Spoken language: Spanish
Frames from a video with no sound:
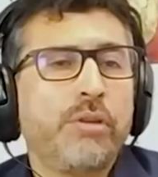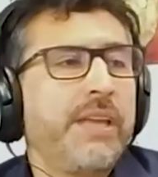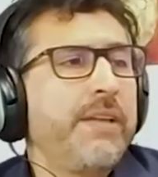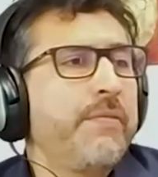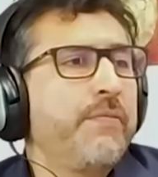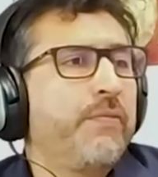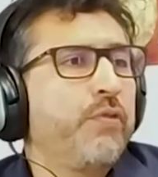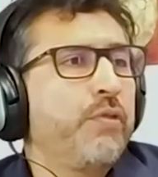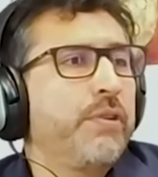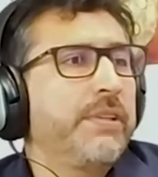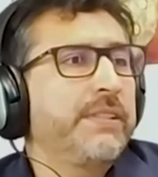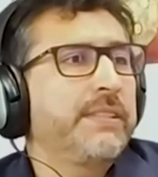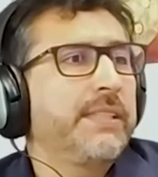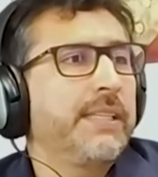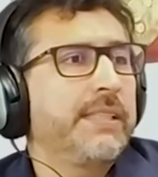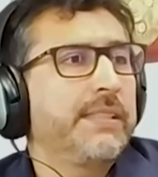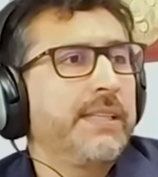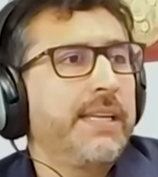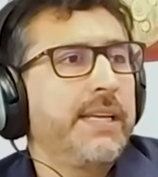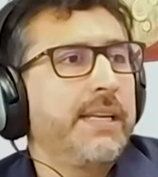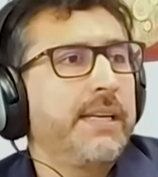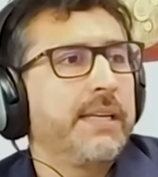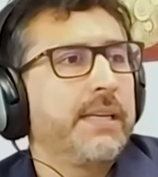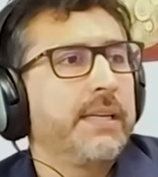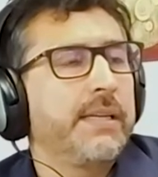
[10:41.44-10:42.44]
qué influencia
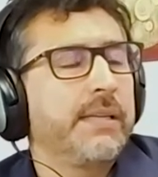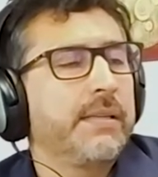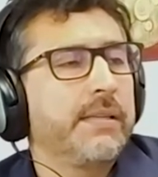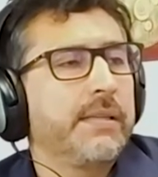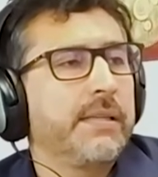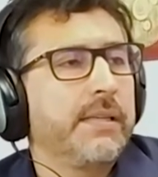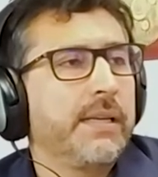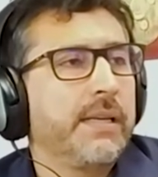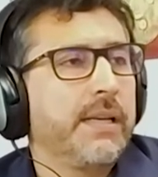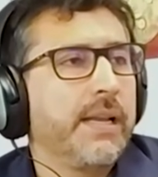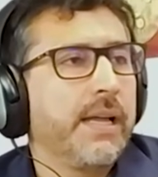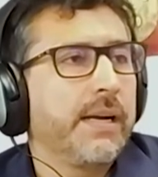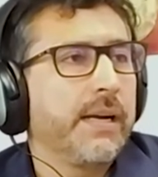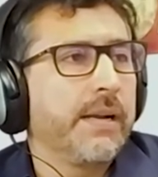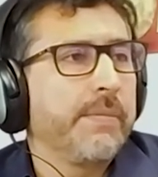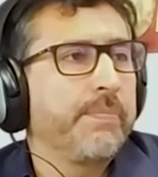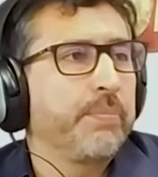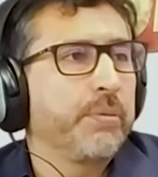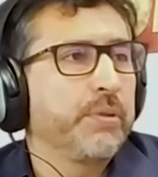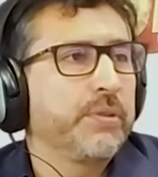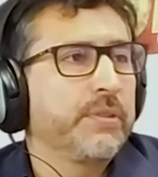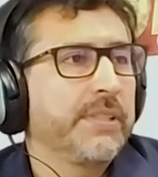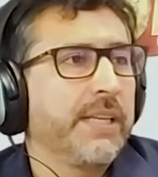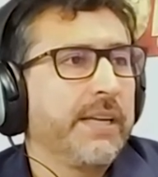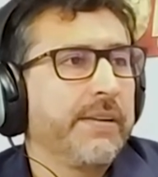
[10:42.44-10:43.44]
tiene en la
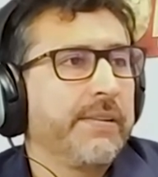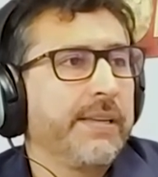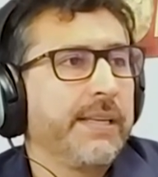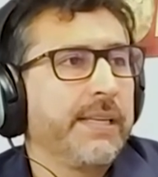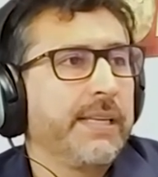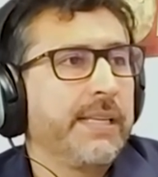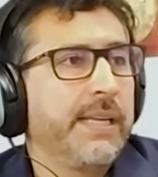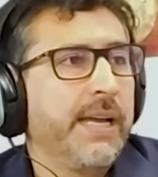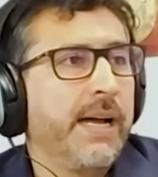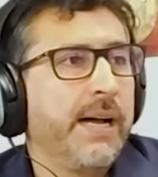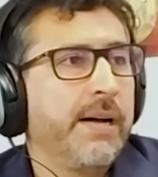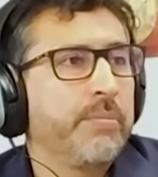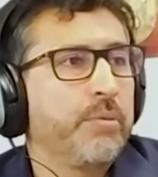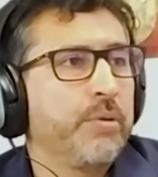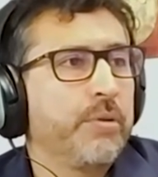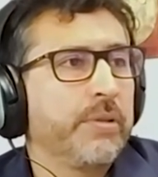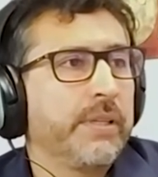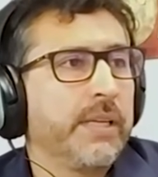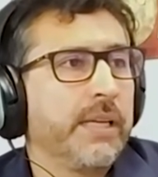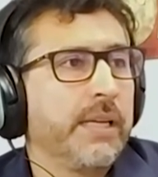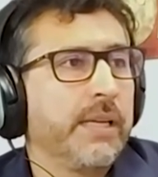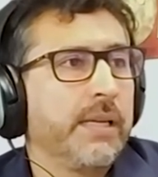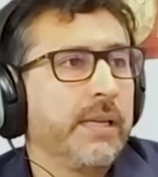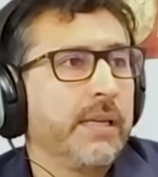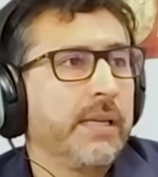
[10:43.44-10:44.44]
responsabilidad?
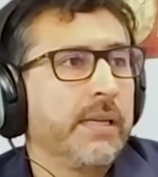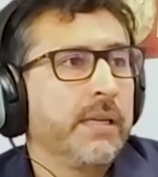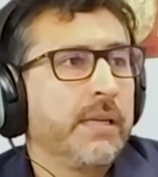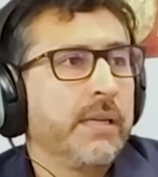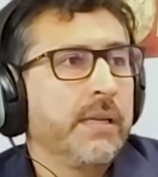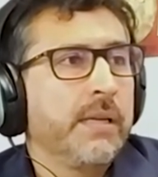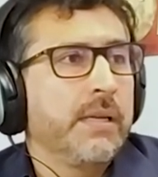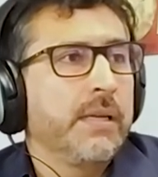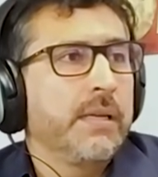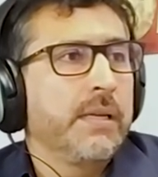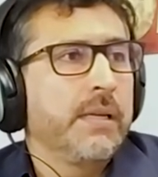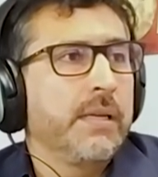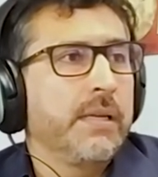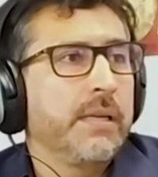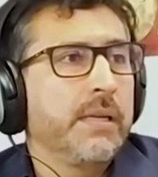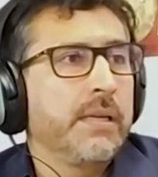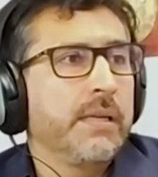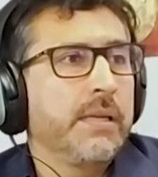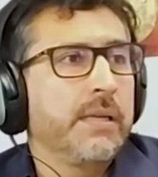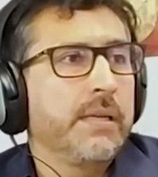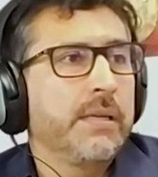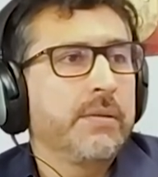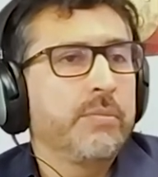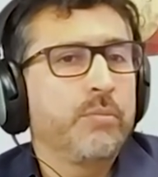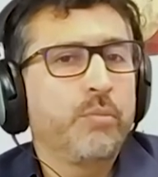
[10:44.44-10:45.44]
Porque
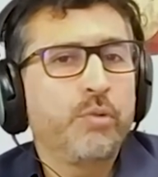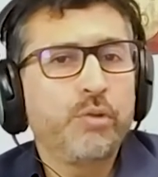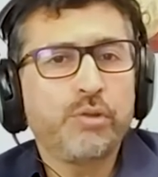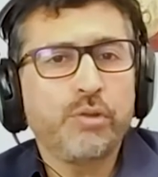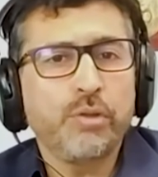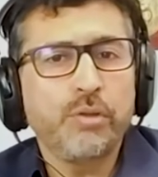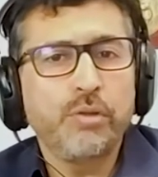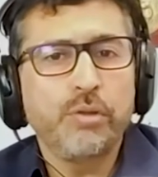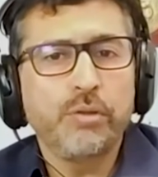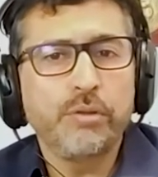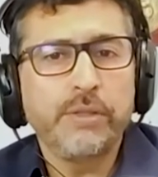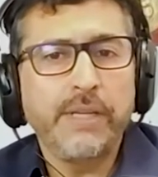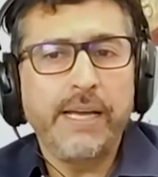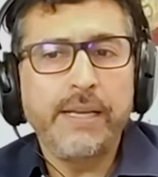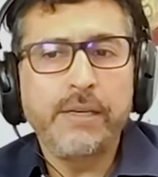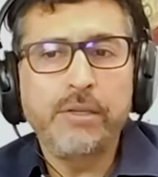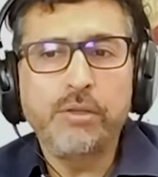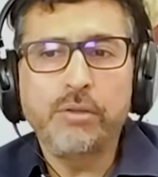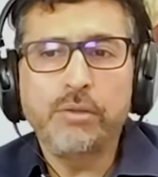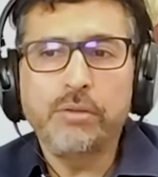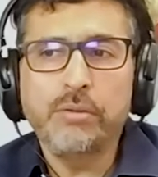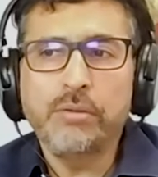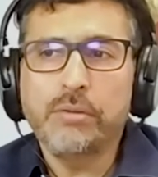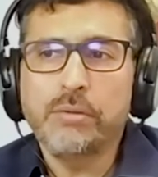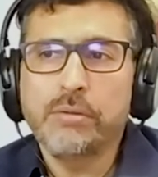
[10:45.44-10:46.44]
eh, muchos
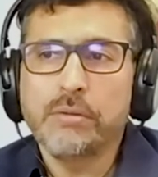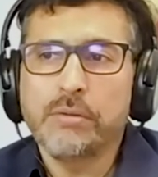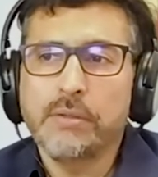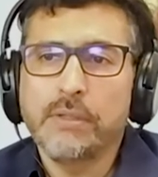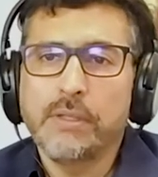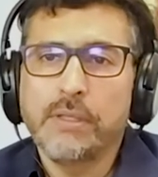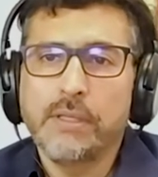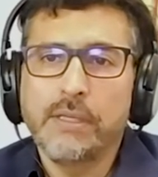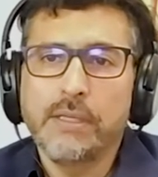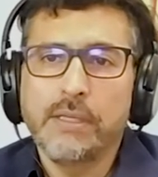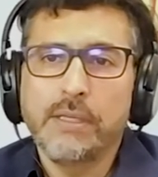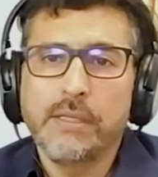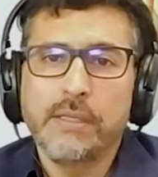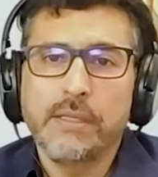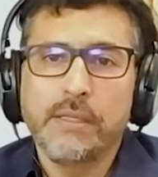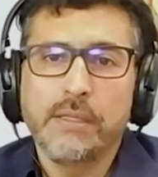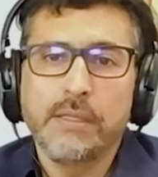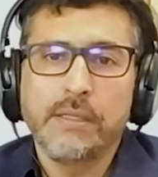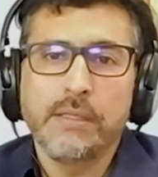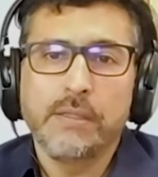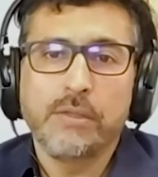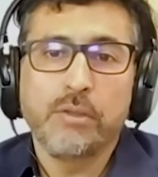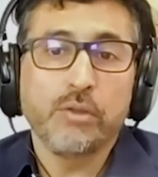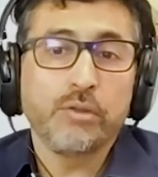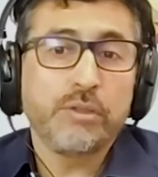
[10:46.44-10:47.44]
notarios,
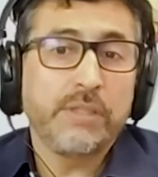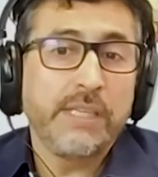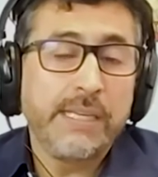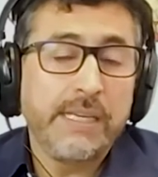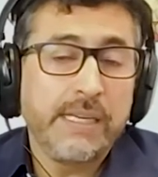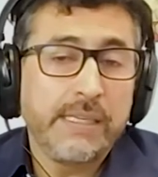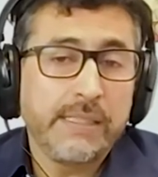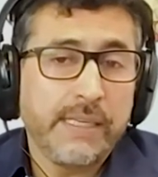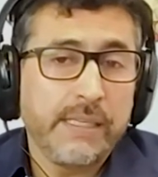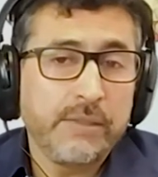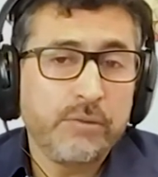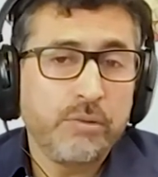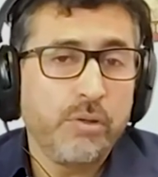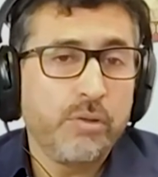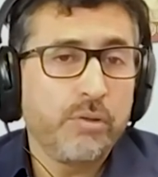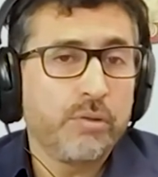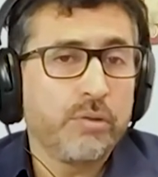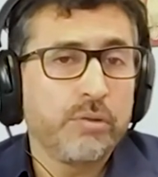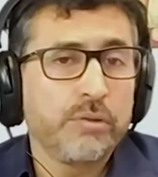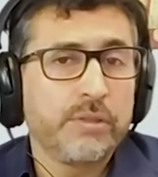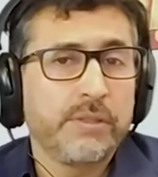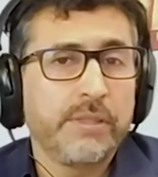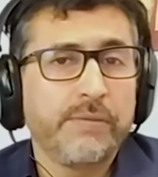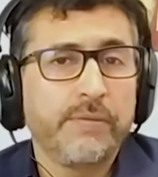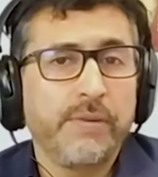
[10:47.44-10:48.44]
no sé, en el caso de los
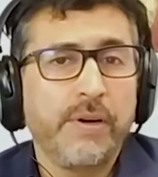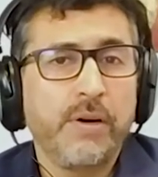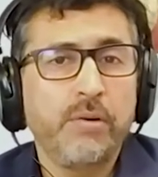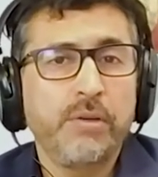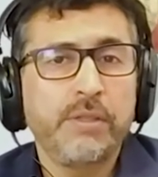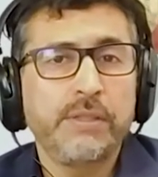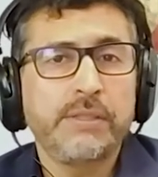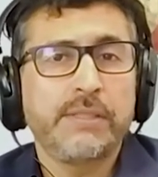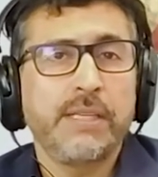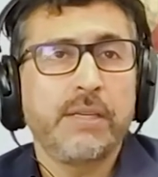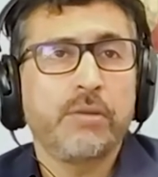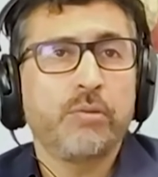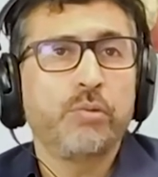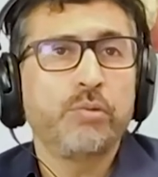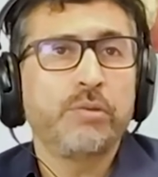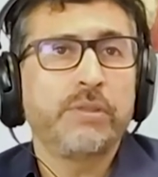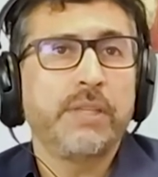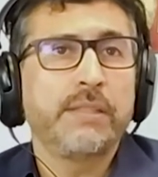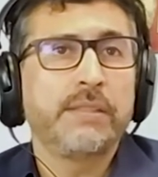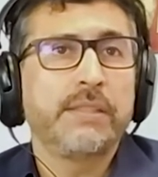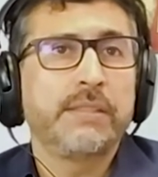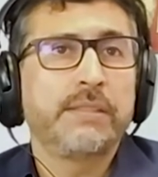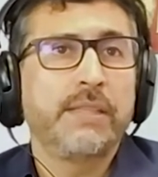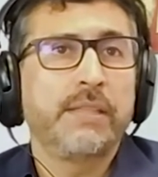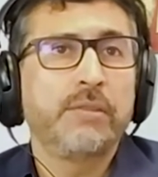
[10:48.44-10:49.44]
conservadores, se
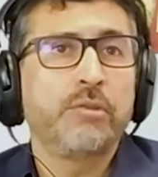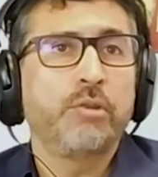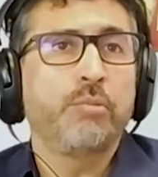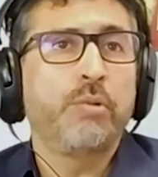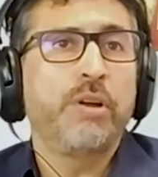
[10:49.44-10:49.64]
excusan diciendo,